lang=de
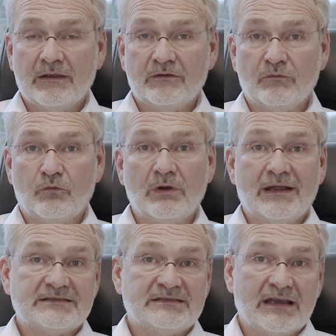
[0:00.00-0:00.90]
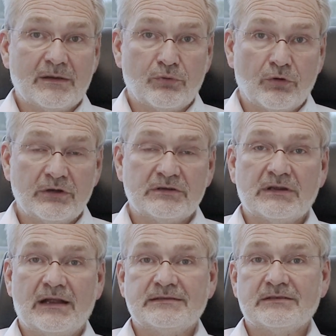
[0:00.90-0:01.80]
sowohl als Therapeut
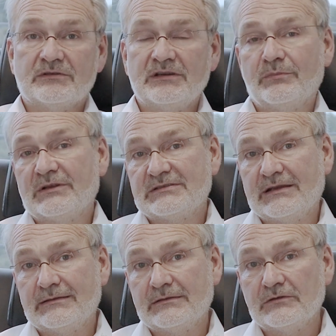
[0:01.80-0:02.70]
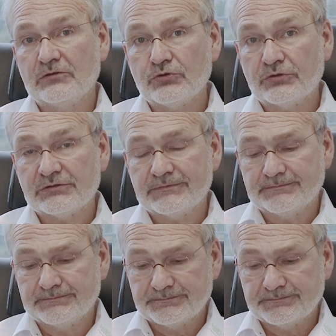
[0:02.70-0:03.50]
als auch den Patienten zu schützen.